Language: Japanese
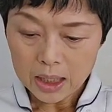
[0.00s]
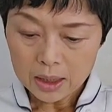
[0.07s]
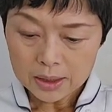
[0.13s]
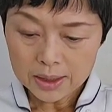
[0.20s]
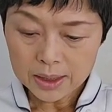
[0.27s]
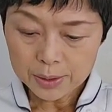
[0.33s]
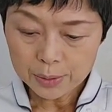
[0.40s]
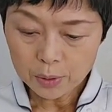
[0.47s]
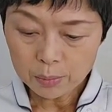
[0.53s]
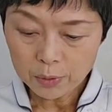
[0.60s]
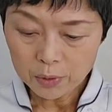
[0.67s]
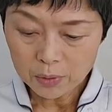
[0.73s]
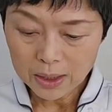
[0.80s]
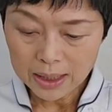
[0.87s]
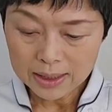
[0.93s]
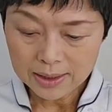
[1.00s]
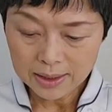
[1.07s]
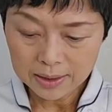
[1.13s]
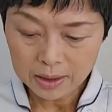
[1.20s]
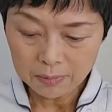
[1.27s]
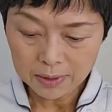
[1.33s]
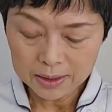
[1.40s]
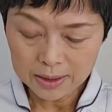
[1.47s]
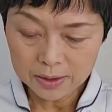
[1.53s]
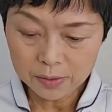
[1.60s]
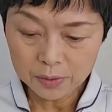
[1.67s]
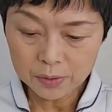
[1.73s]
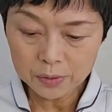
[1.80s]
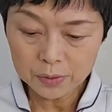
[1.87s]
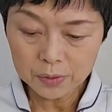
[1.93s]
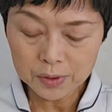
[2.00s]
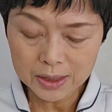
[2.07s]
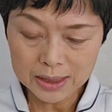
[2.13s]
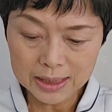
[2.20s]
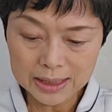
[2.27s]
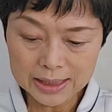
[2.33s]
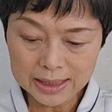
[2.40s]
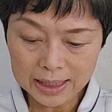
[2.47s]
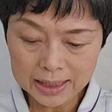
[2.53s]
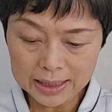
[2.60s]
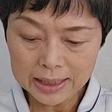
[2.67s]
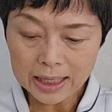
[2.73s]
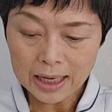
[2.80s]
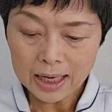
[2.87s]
腎臓病患者にはリスクの小さい